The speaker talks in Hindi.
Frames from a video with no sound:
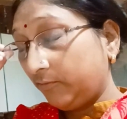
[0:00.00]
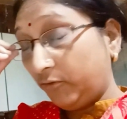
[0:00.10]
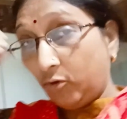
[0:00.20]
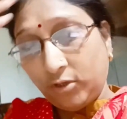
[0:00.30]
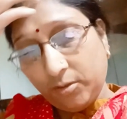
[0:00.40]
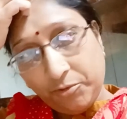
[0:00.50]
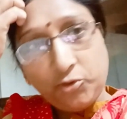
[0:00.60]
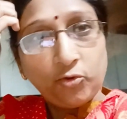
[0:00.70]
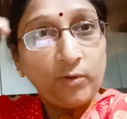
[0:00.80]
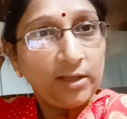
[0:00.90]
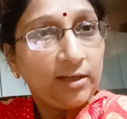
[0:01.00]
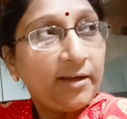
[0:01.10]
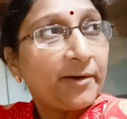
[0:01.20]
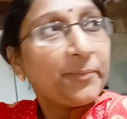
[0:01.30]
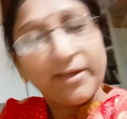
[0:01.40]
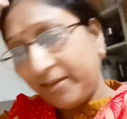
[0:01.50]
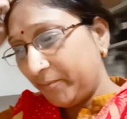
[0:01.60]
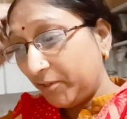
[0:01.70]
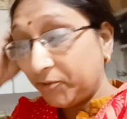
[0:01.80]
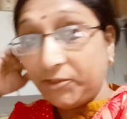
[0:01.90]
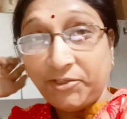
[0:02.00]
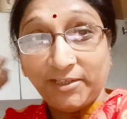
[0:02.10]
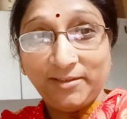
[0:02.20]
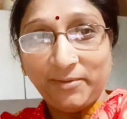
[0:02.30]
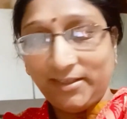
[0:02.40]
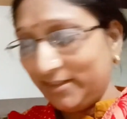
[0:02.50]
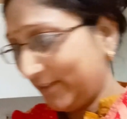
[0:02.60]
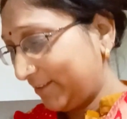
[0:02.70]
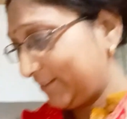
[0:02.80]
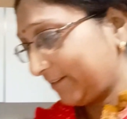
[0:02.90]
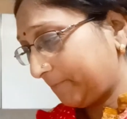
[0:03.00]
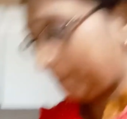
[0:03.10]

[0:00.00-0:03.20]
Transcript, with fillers: ब्लॉग की भी शुरुआत नहीं कर पाती मैं इतनी जल्दबाजी रहती है